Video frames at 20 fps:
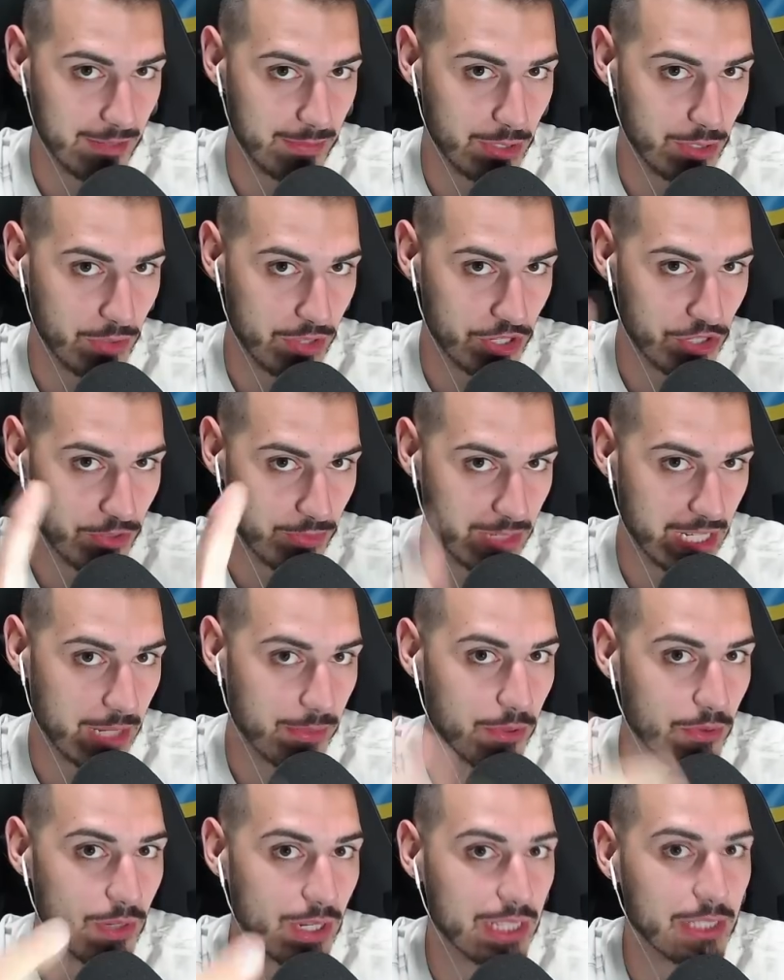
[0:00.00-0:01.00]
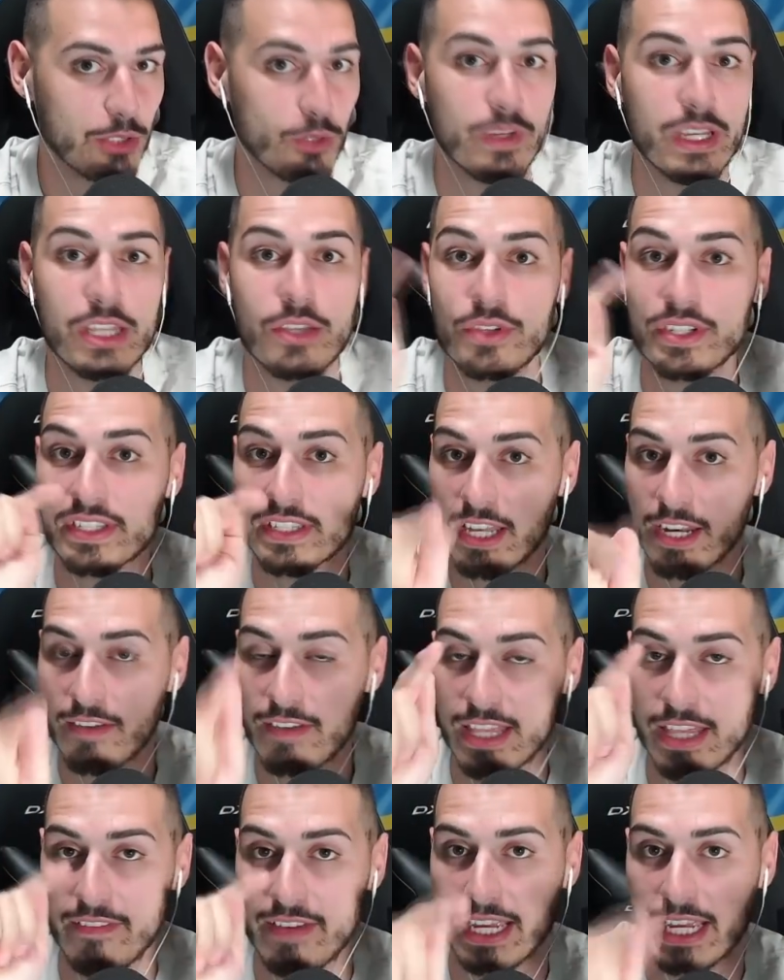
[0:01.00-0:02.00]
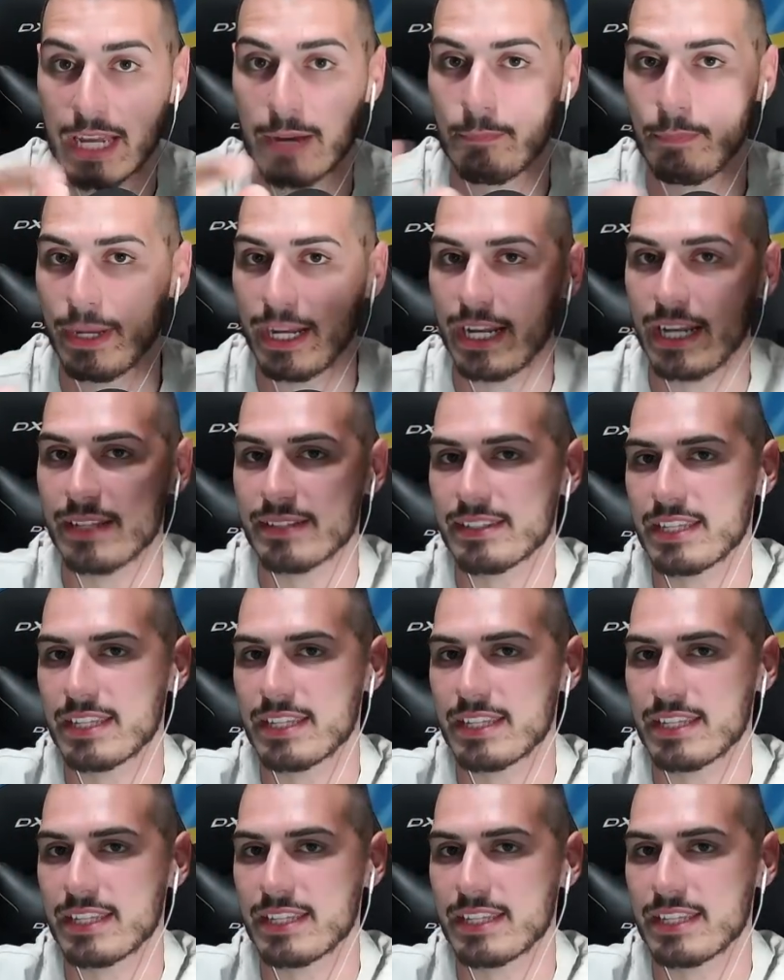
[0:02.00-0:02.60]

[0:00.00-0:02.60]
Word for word: almeno 10.000 per un altro video Iscrivetevi a campanella,